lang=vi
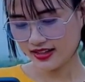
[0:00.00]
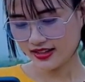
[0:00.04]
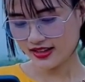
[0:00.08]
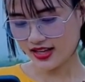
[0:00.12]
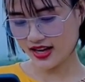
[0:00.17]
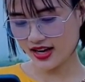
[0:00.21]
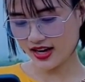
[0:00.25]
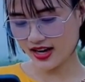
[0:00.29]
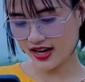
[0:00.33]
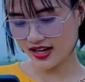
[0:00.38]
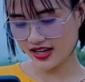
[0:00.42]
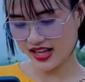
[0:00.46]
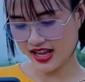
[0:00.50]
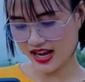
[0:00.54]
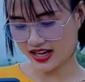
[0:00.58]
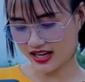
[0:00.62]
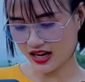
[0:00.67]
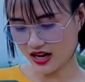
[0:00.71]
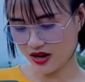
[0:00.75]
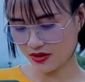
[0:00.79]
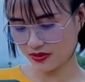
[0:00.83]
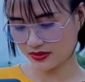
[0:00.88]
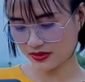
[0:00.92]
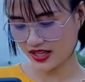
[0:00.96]
Thế đàn
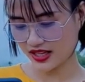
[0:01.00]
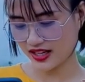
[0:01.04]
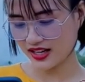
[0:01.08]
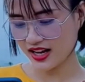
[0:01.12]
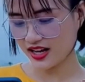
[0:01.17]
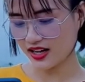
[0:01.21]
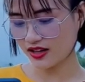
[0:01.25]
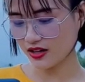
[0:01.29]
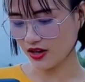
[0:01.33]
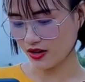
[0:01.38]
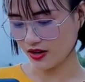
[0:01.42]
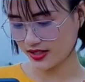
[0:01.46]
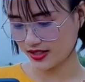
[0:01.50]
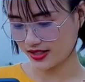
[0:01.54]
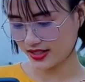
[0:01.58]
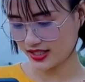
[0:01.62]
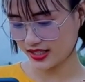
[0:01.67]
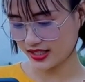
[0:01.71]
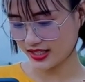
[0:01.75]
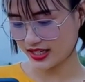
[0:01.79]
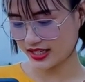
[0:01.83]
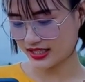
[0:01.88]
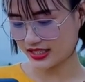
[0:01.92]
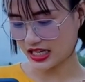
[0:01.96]
ông thì nên nói
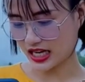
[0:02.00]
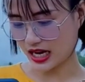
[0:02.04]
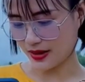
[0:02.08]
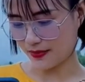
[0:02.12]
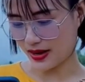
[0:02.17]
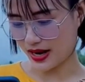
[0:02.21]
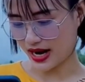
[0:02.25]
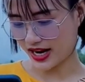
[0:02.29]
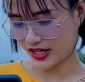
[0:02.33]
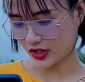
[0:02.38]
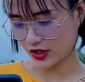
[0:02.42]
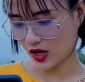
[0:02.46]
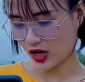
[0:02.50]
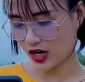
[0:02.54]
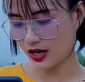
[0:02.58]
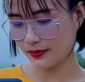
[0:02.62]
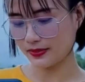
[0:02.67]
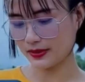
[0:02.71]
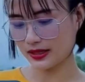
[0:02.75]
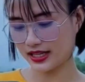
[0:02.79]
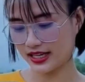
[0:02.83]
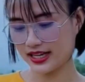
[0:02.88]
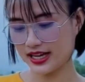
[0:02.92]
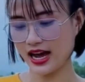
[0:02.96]
gì khi trả bài cho
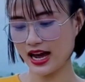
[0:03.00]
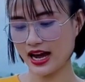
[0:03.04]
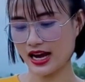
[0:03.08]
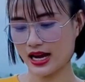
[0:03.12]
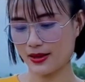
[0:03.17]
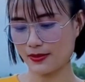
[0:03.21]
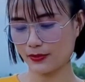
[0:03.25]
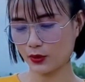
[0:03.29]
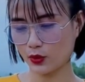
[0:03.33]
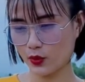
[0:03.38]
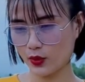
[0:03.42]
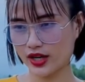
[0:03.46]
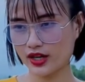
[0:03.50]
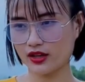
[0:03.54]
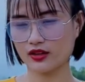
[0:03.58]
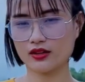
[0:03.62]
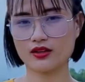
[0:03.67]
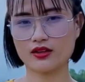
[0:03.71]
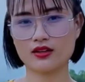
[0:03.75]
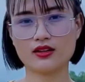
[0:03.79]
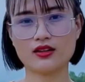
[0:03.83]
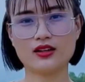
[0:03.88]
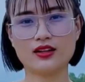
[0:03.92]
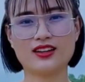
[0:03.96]
hợp lý hả em Quỳnh?
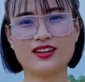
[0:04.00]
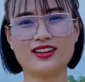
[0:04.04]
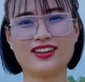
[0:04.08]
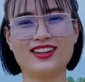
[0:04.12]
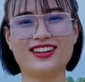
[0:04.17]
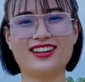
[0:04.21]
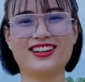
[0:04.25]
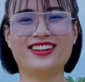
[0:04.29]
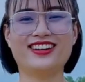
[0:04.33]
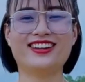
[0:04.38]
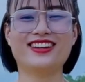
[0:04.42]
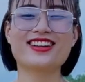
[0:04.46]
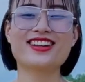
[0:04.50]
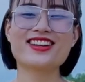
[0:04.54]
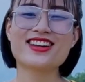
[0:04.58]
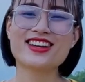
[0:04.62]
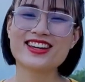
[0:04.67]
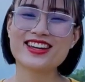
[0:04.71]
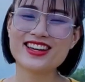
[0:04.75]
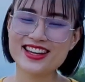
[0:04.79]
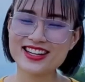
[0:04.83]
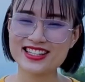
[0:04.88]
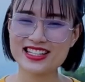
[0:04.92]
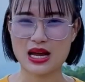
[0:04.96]

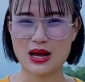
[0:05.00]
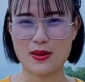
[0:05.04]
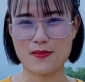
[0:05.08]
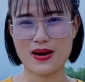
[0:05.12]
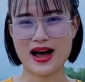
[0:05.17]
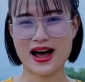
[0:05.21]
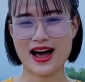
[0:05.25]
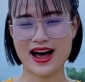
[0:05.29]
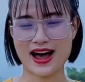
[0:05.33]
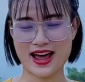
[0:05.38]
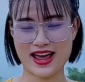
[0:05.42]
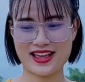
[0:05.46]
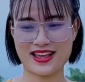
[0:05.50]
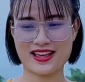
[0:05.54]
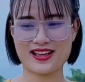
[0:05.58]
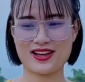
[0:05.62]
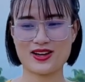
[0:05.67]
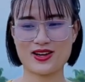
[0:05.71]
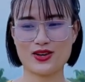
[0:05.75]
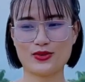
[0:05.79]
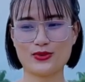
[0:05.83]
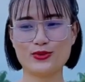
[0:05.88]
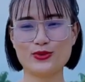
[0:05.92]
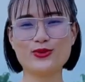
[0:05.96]
Khi trả bài,
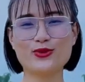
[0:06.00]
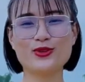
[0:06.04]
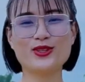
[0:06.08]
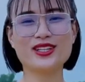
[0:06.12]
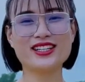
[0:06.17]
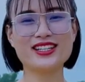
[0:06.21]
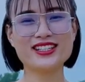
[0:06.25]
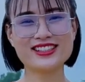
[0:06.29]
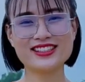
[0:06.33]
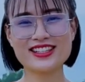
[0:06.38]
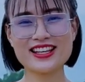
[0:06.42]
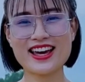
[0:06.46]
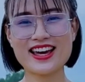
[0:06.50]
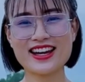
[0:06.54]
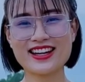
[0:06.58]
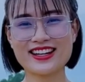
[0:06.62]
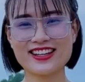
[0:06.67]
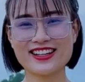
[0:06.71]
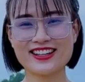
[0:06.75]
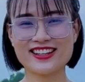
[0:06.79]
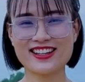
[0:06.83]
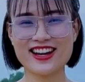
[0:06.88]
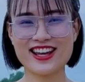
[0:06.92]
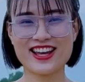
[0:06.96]
phụ nữ
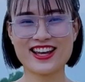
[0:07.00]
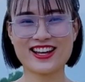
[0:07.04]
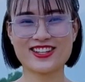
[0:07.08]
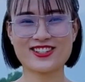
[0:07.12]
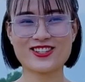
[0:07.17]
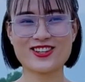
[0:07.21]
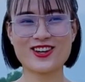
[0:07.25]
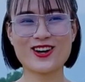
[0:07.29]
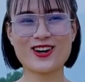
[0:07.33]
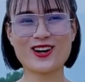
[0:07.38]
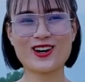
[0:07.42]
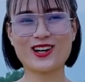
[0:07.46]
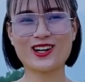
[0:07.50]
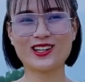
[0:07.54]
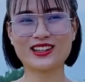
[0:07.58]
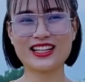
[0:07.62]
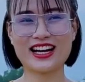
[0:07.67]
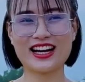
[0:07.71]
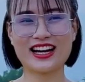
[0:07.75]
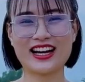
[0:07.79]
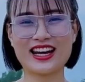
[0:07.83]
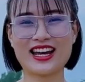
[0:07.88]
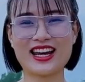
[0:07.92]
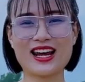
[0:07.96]
rên để cho
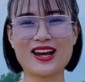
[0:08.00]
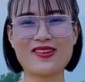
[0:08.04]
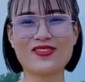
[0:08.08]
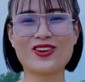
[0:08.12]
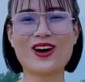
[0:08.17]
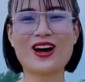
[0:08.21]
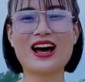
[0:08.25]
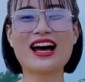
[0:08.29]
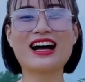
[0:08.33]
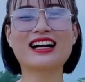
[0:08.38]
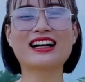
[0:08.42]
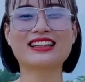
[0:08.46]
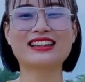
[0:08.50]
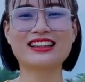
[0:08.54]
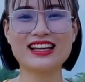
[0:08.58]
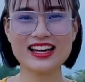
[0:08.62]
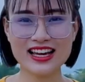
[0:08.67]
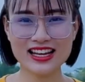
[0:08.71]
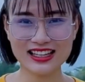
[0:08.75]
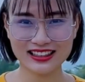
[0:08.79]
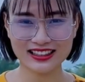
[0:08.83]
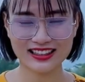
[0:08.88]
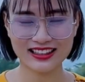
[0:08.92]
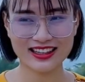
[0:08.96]
thằng em nó hăng
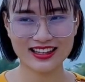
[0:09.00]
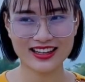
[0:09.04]
tiết.